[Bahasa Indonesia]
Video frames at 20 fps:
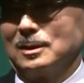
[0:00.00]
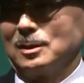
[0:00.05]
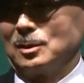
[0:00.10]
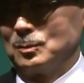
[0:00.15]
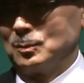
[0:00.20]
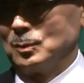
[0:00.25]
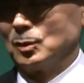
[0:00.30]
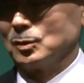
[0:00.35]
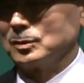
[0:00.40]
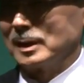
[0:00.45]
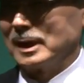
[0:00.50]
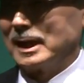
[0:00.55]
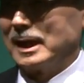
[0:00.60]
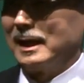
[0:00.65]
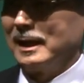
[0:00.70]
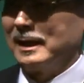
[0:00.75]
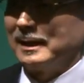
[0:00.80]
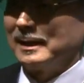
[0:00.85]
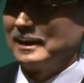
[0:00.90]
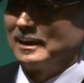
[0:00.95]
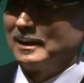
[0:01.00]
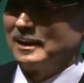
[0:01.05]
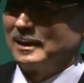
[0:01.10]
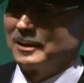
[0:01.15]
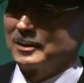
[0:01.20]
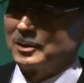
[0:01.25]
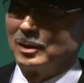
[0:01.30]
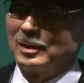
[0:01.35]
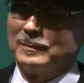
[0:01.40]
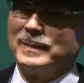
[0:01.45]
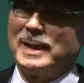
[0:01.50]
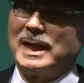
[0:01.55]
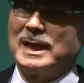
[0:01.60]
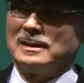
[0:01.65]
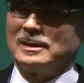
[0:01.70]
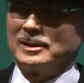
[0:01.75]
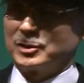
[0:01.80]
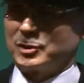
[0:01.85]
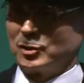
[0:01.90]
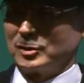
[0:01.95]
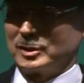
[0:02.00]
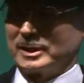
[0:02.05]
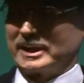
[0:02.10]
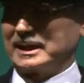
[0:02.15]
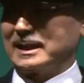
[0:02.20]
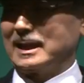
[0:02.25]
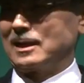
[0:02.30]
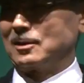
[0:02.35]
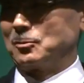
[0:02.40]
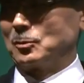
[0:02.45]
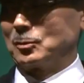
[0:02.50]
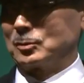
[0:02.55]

Maka dari itu, Anda harus menjadi